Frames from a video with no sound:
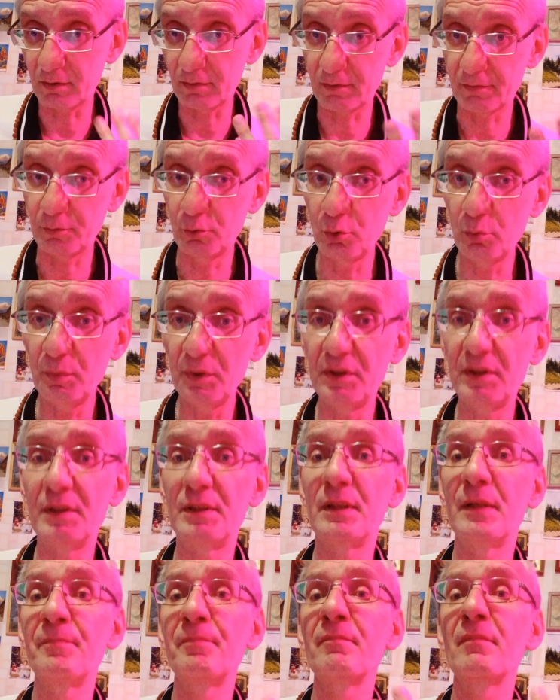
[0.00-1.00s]

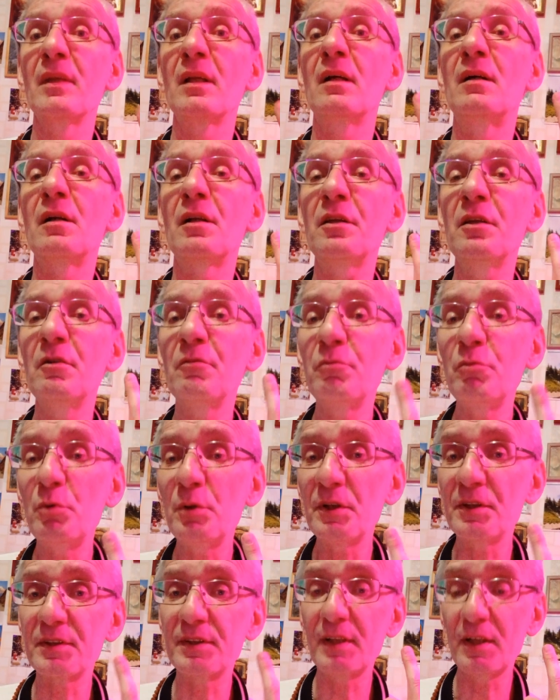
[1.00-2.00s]
вдумайтесь,
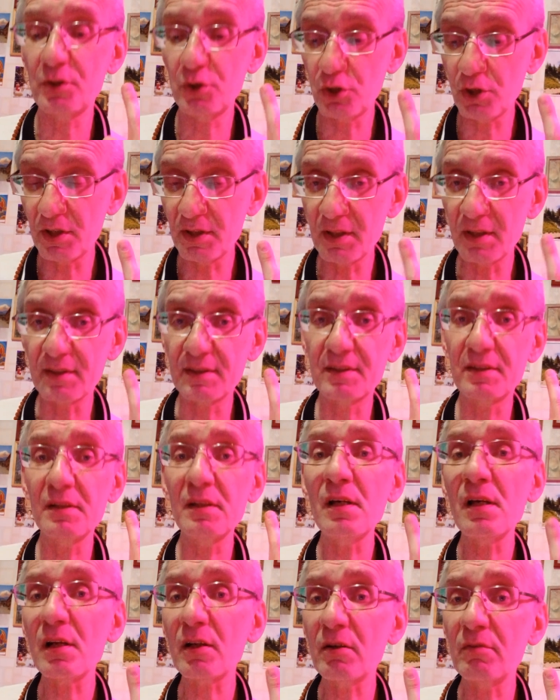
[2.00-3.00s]
корневое значение
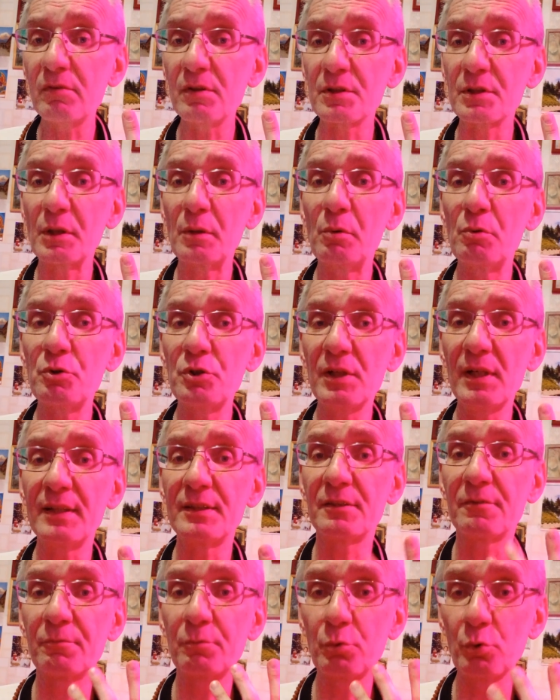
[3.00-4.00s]
церкви
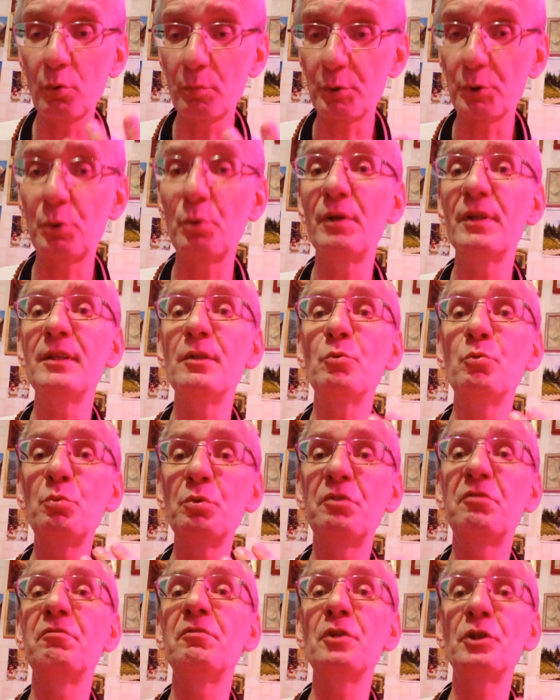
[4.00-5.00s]
заключается в том, что они
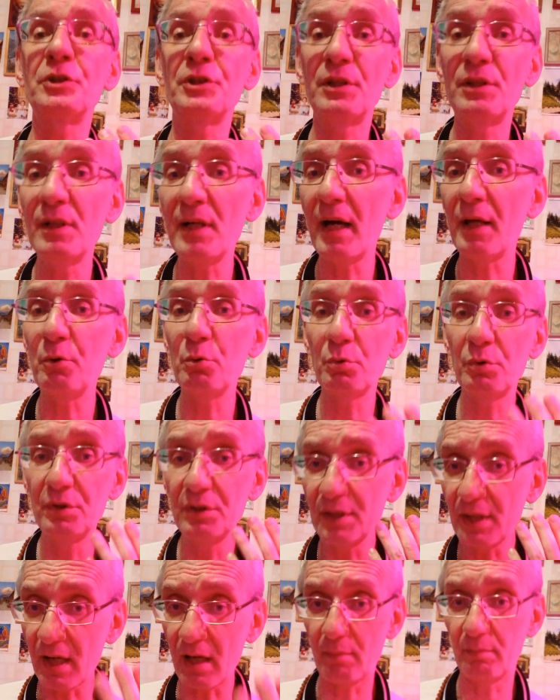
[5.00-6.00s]
утверждают
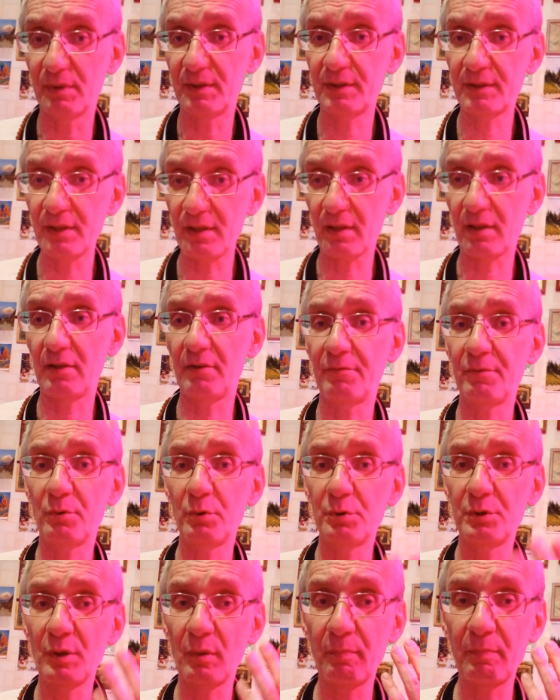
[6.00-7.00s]
нам, церковь,
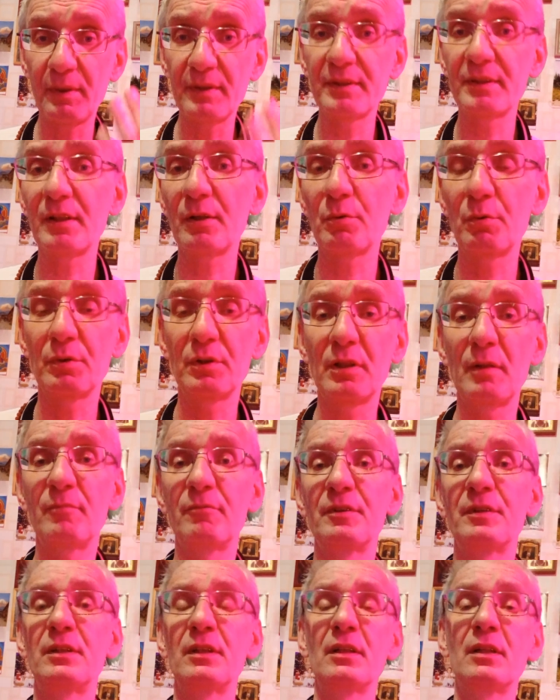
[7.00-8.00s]
хоть РПЦ, хоть там
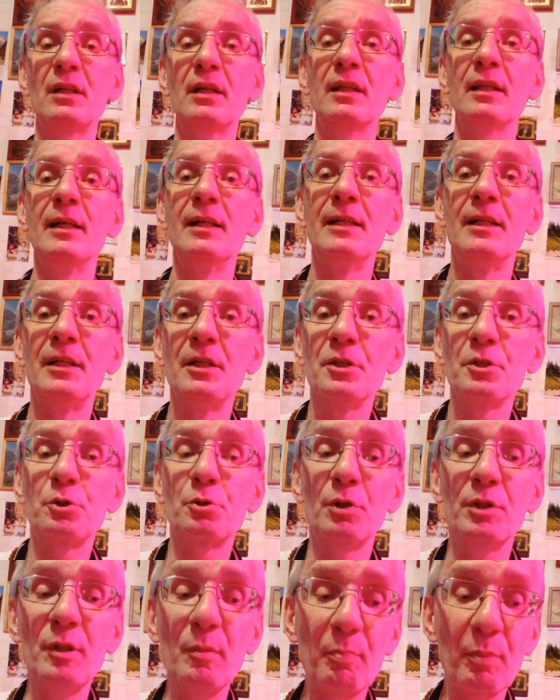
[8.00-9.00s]
Ватикан, что
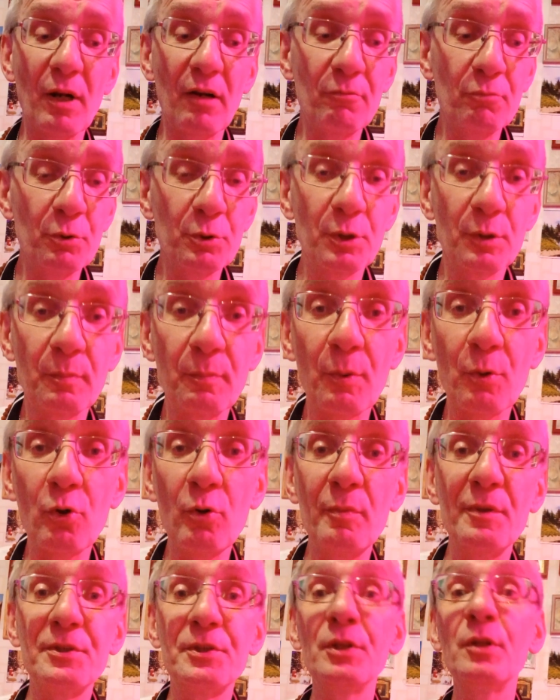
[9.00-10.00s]
они проводят
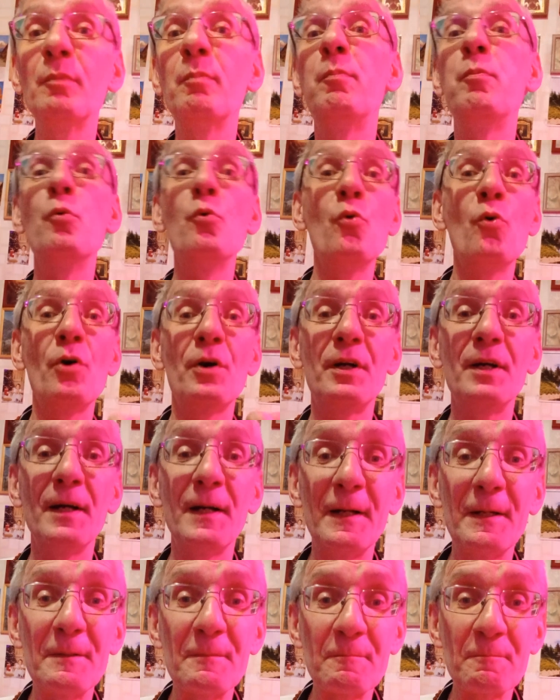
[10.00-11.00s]
промысел Бога.